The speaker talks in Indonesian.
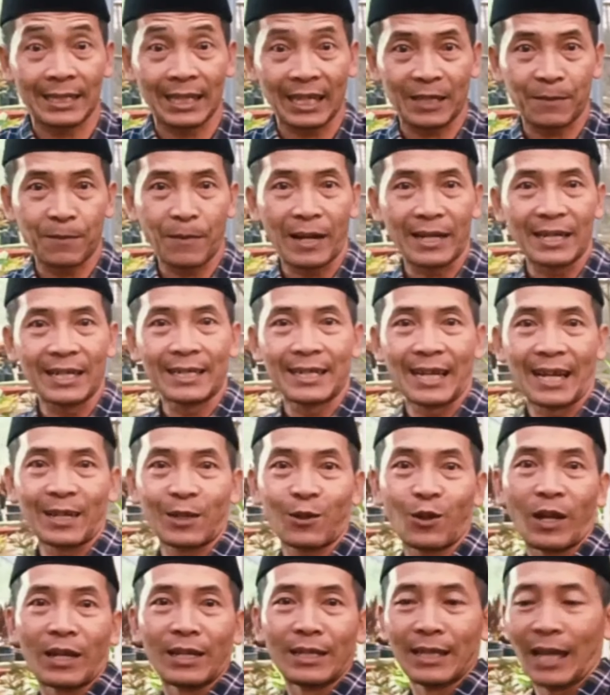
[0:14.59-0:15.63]
jasmani dan
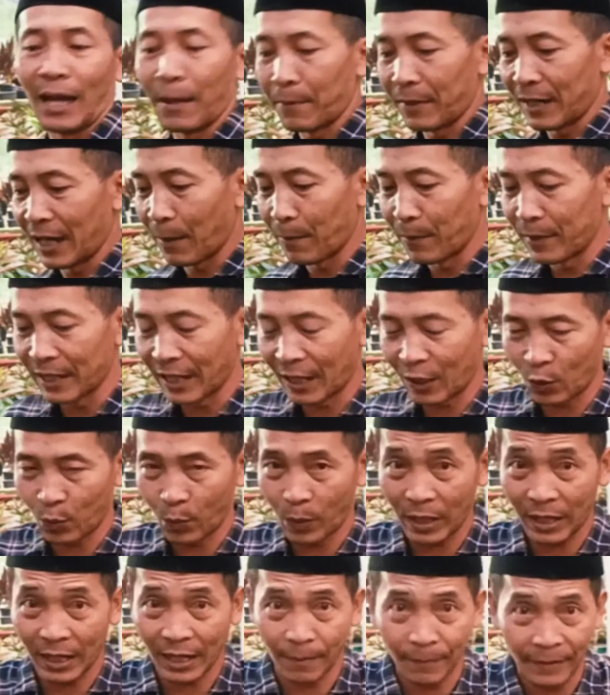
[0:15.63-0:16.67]
rohaninya. Amin amin ya
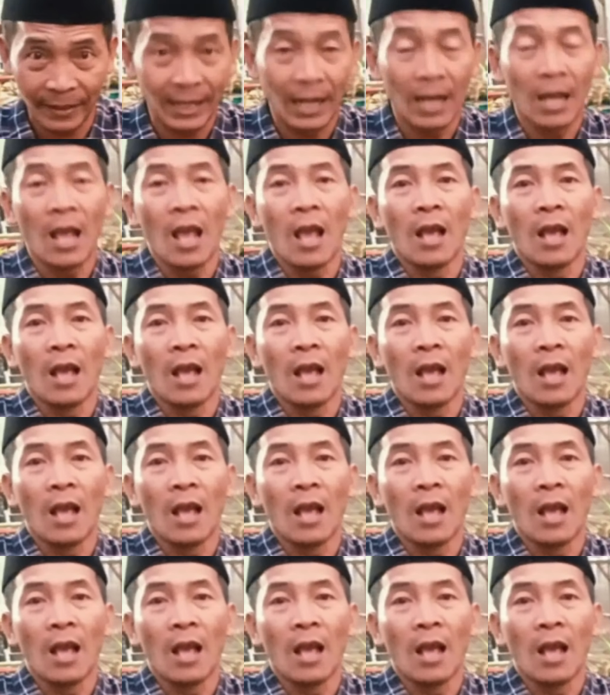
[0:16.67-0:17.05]
robbal alamin.